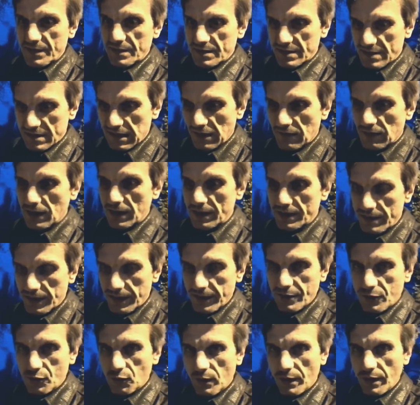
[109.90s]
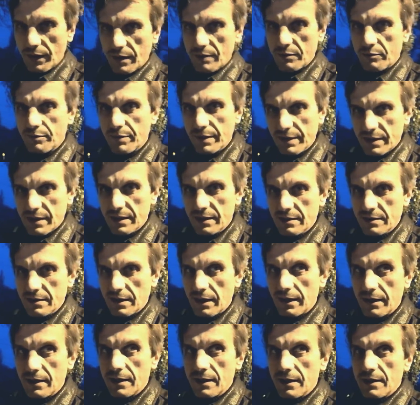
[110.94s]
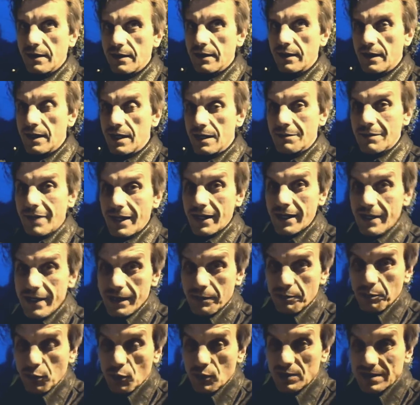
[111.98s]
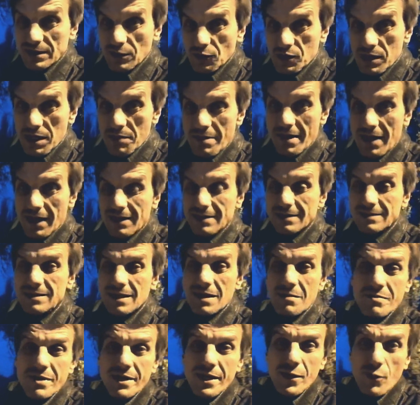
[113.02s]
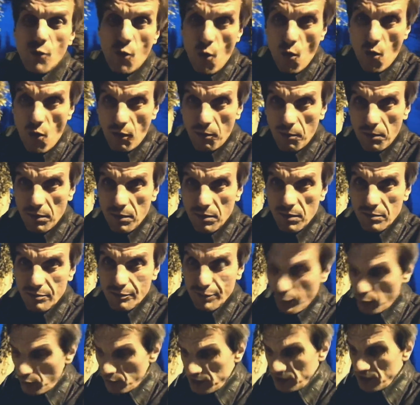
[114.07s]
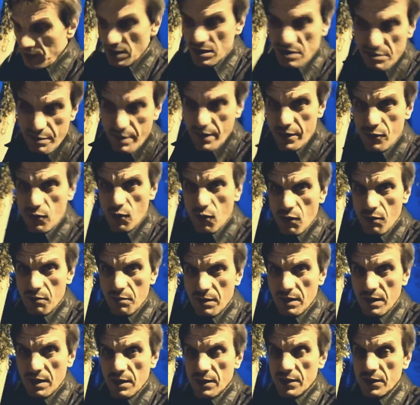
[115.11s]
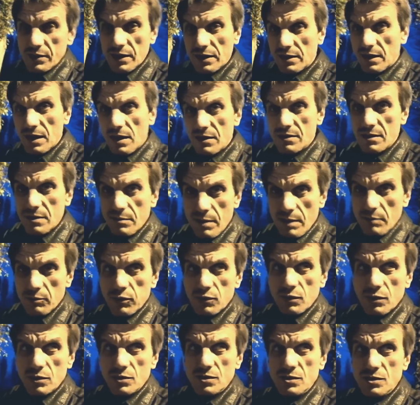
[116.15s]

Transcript: сдавай территории под Китай, или мы их просто у тебя заберем, просто отберем, и тогда тебе будет